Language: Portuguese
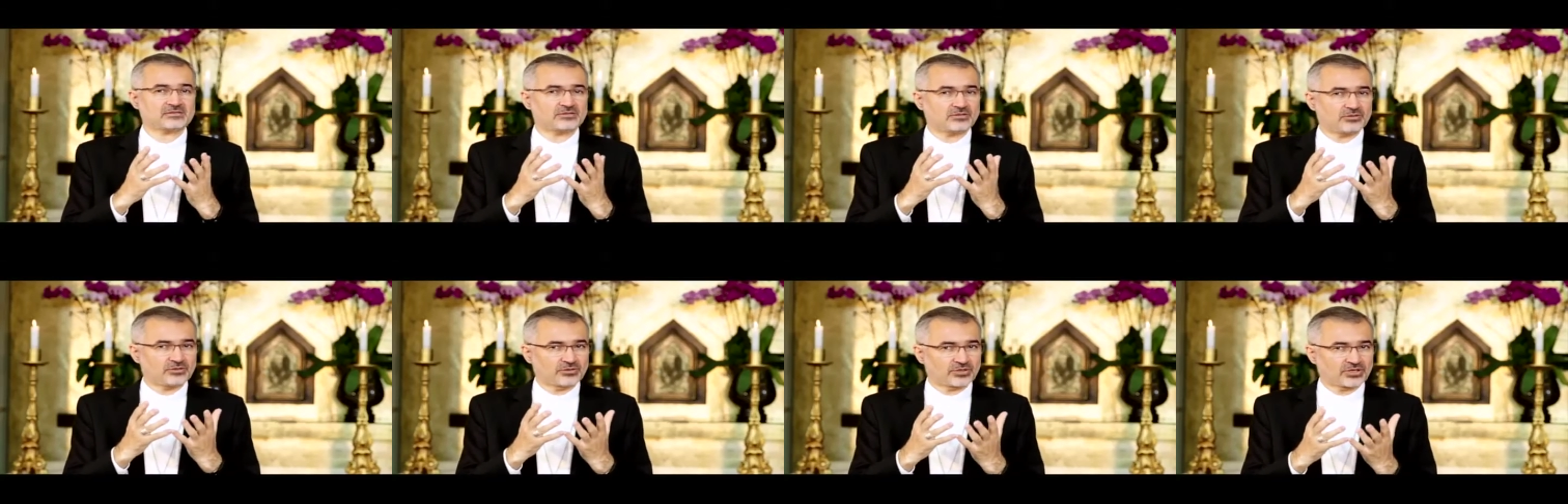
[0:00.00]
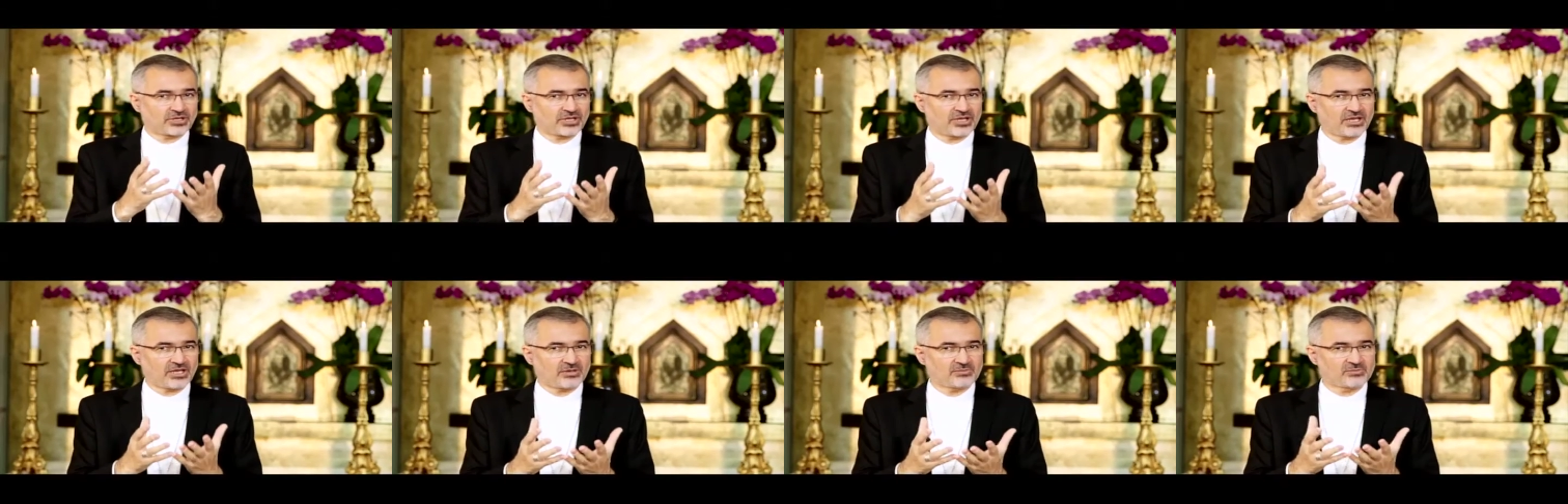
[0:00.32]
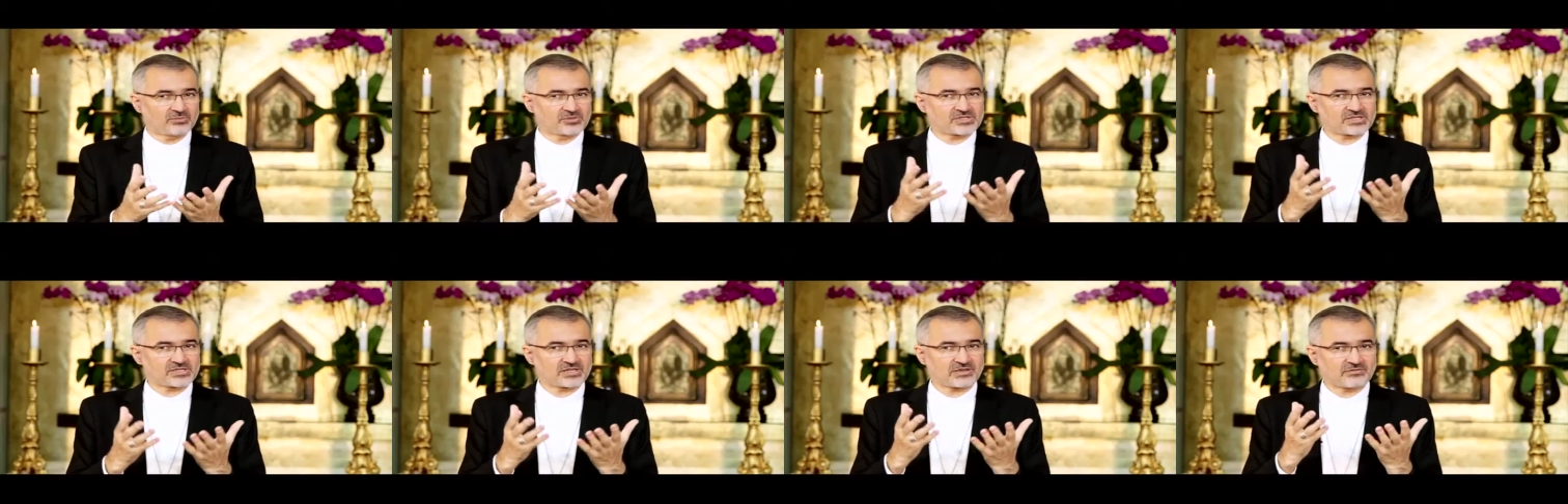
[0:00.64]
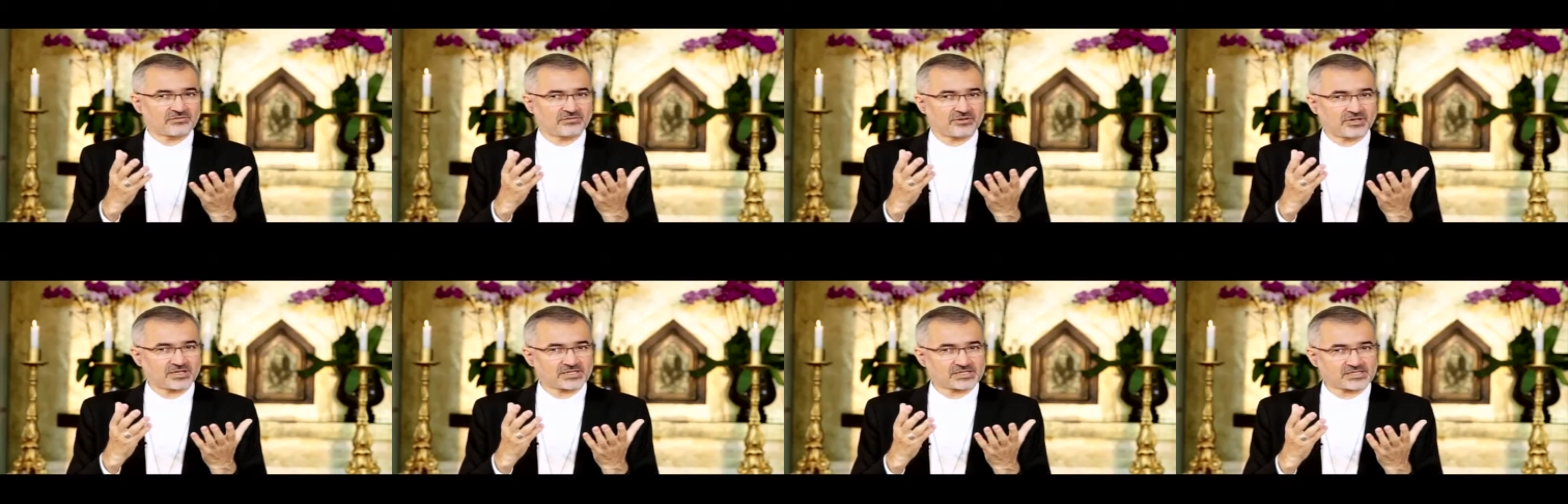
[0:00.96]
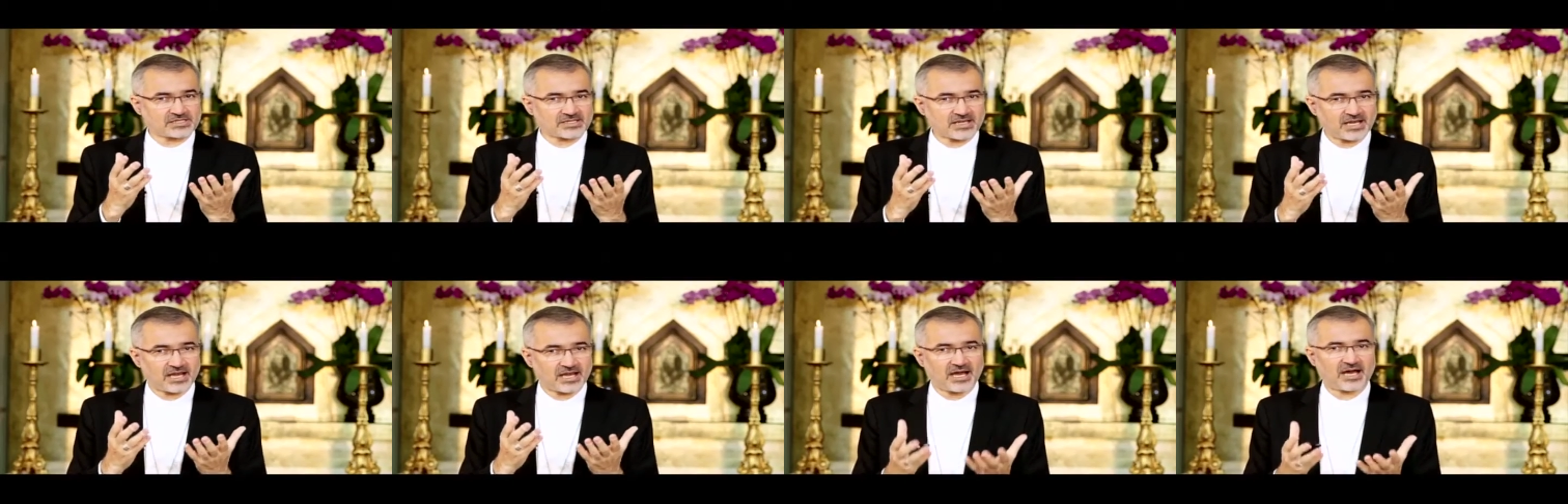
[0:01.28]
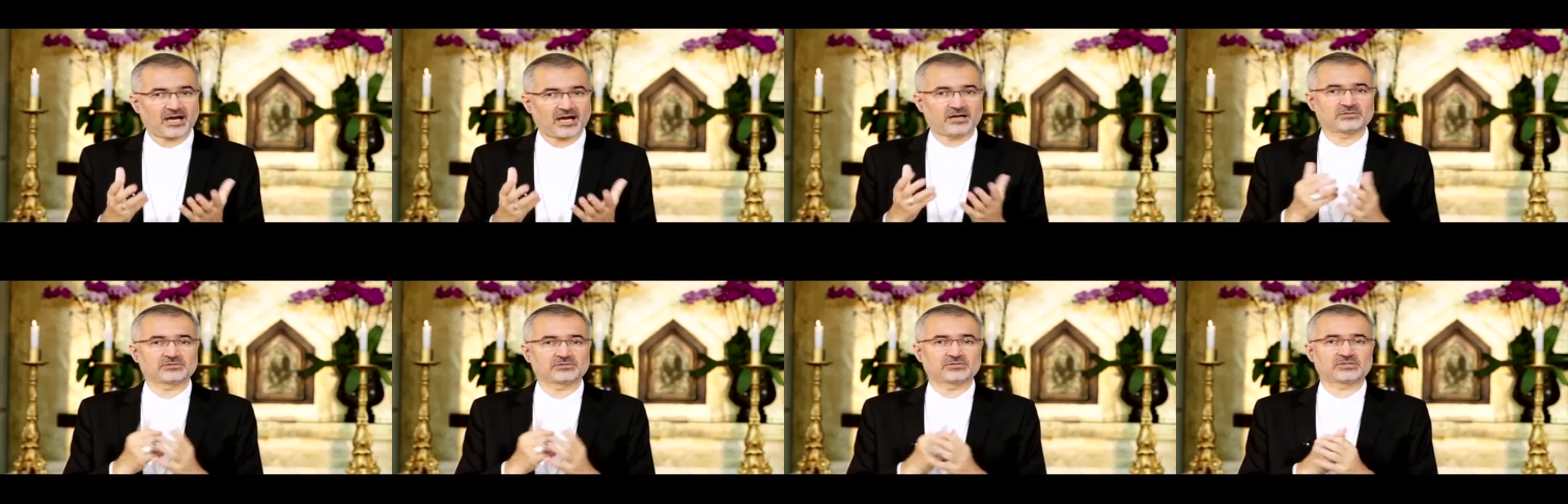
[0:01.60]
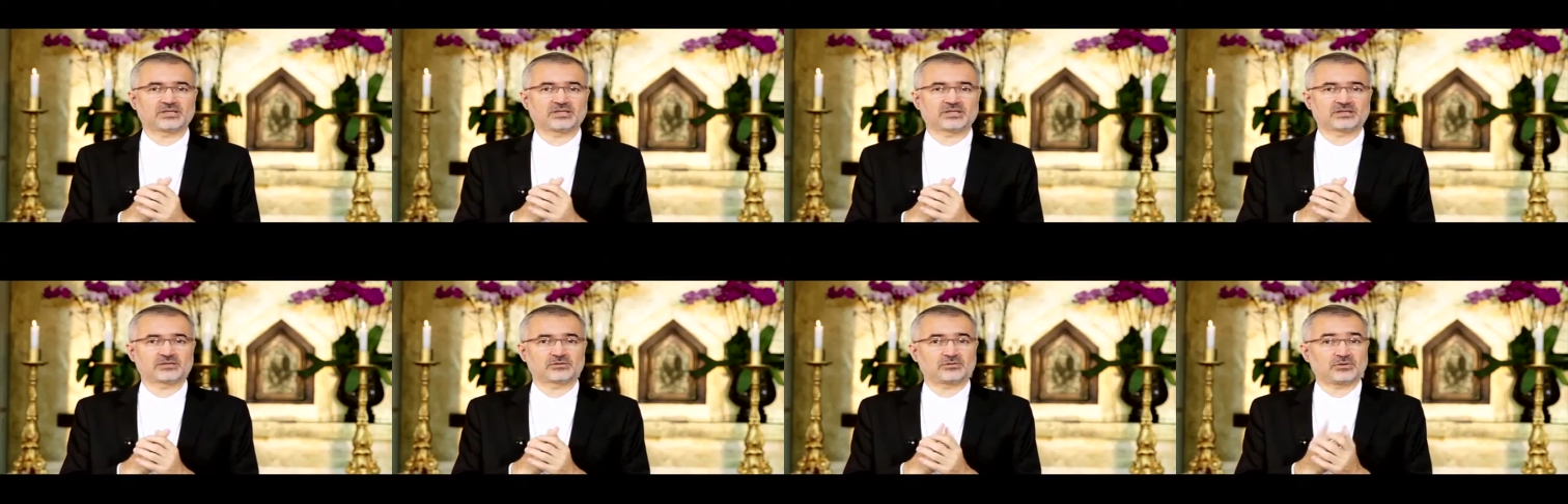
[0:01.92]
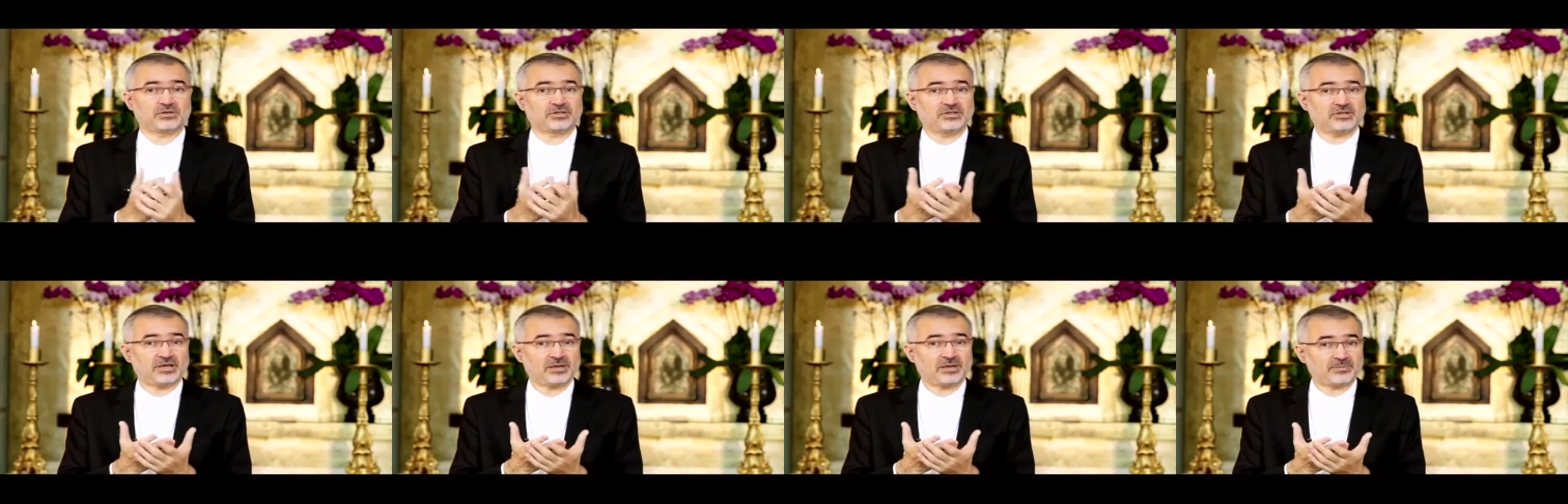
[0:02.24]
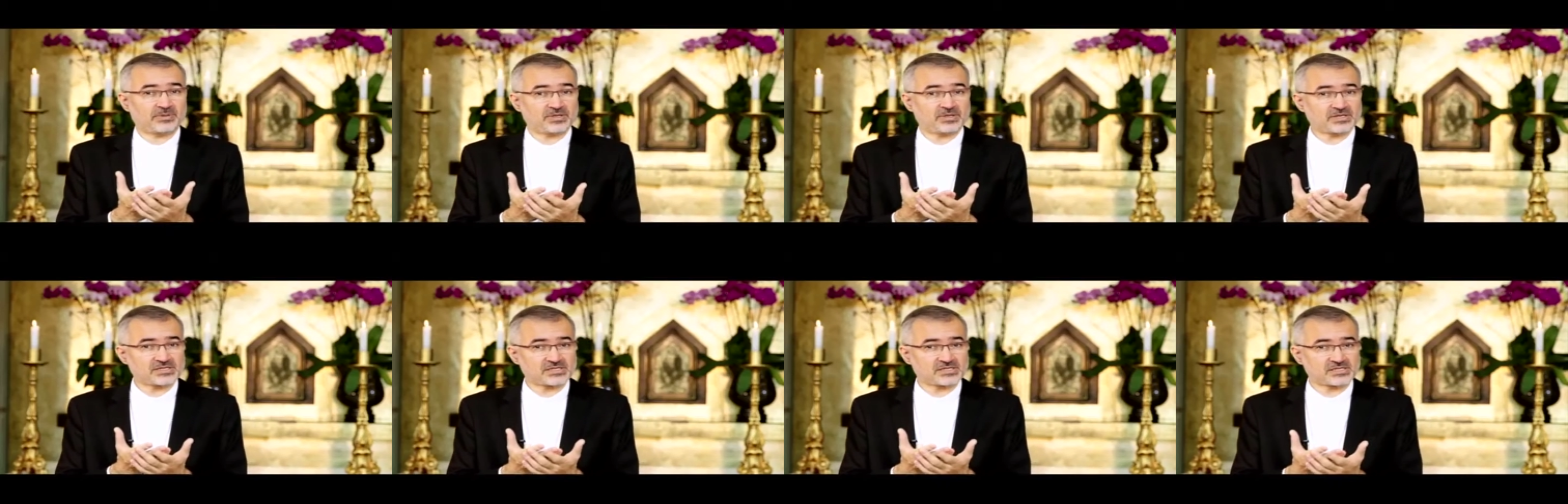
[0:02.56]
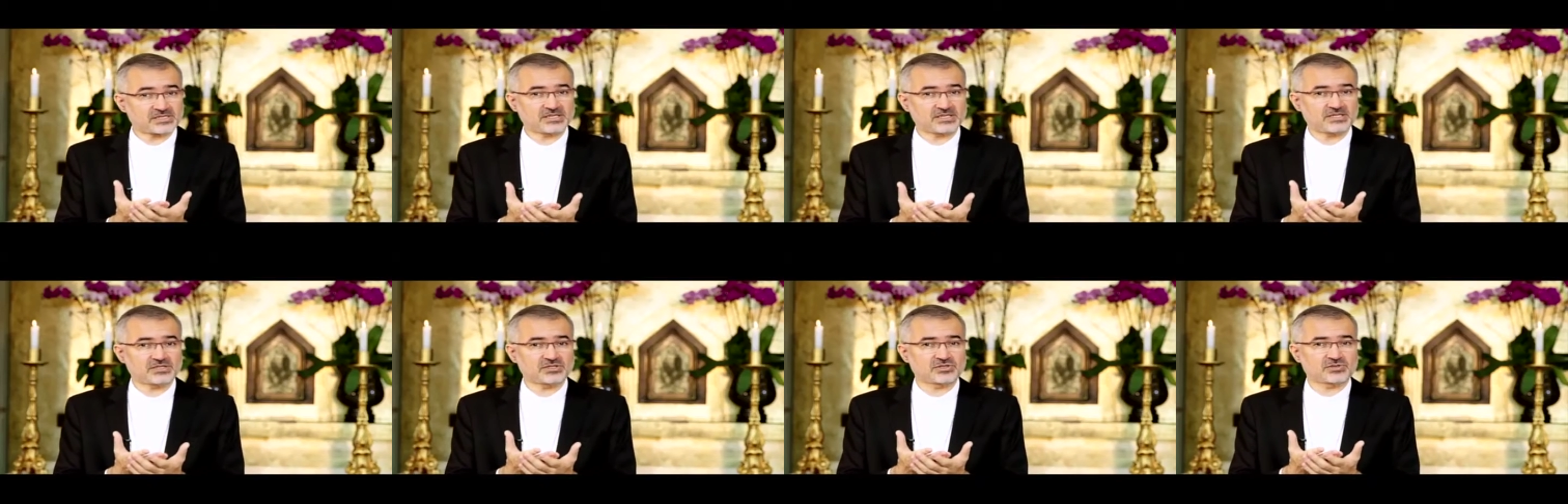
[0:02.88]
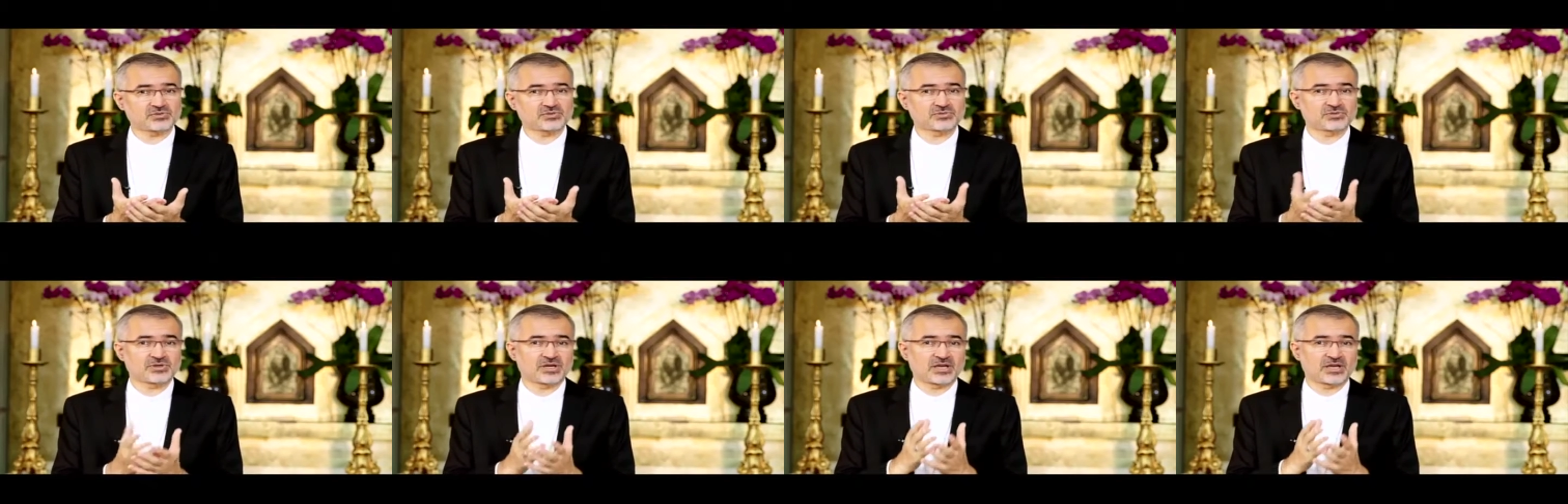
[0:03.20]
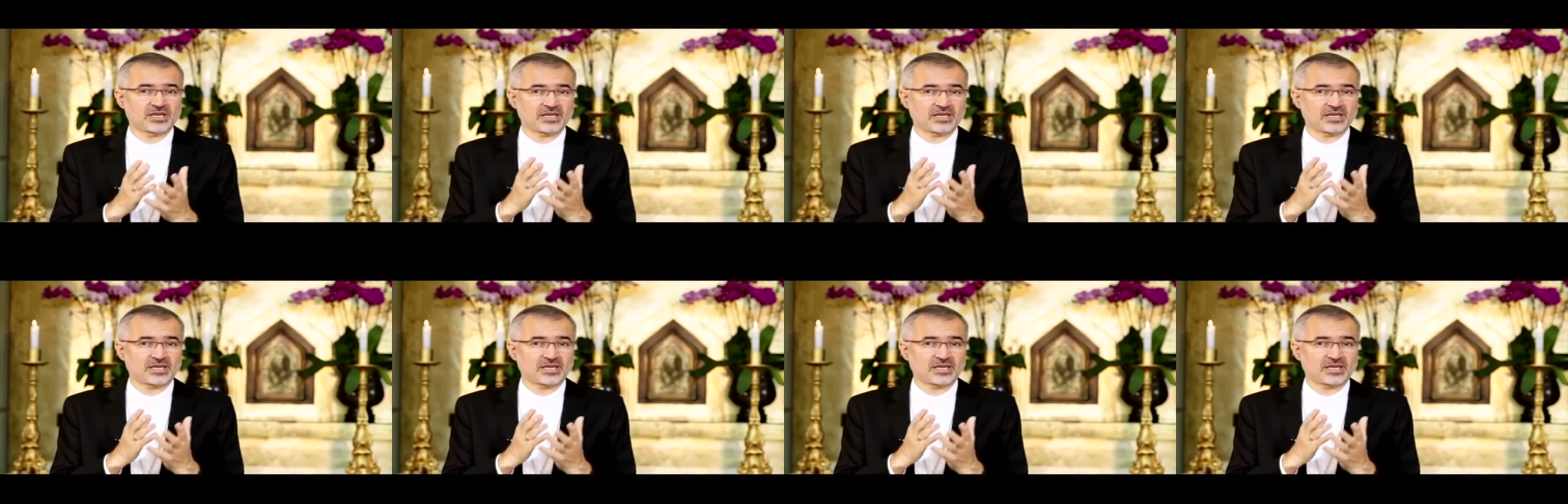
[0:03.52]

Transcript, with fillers: oremos em voz alta, quando é preciso,